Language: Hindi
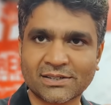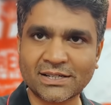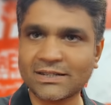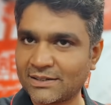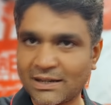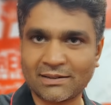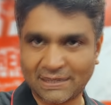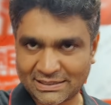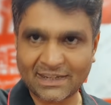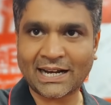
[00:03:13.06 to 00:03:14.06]
की यात्रा
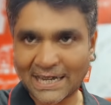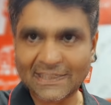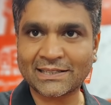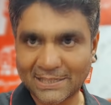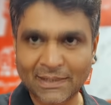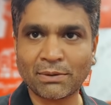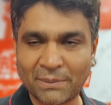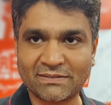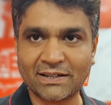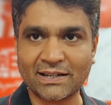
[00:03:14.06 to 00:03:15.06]
करा देती है दिन में भी
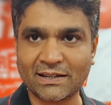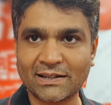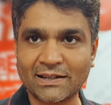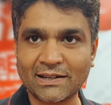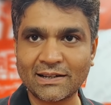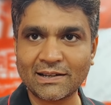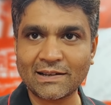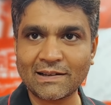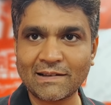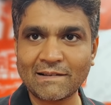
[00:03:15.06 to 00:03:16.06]
इसीलिए
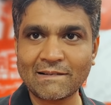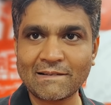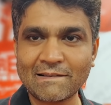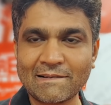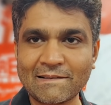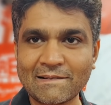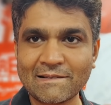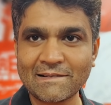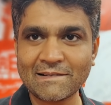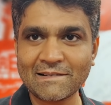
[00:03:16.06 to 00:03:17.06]
यार पंच मार
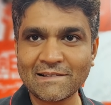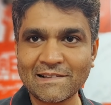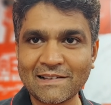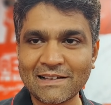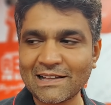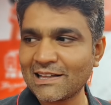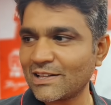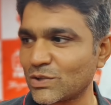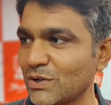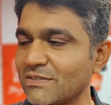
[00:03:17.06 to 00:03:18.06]
दिया आपने तो मेरा तो
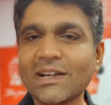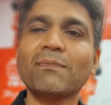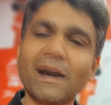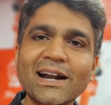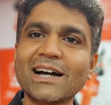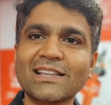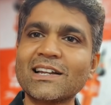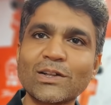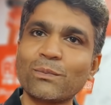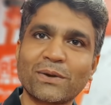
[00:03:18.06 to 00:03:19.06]
इंसान मार खाता रहता है
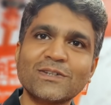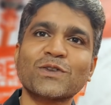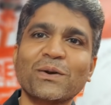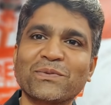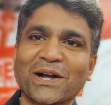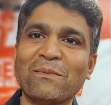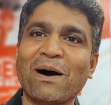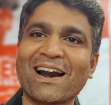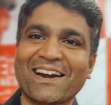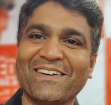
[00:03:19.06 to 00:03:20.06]
पंच तो कम से कम मार ले
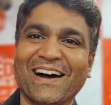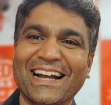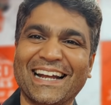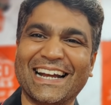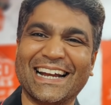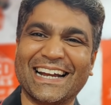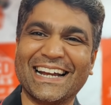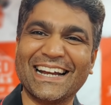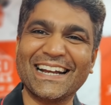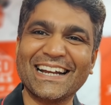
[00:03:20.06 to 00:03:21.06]
भाई मैं तो क्या
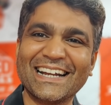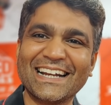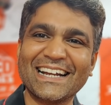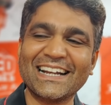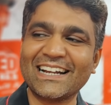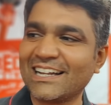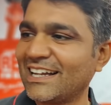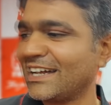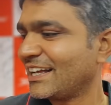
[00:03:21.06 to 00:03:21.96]
प्रेडिक्टेबल हो गया क्या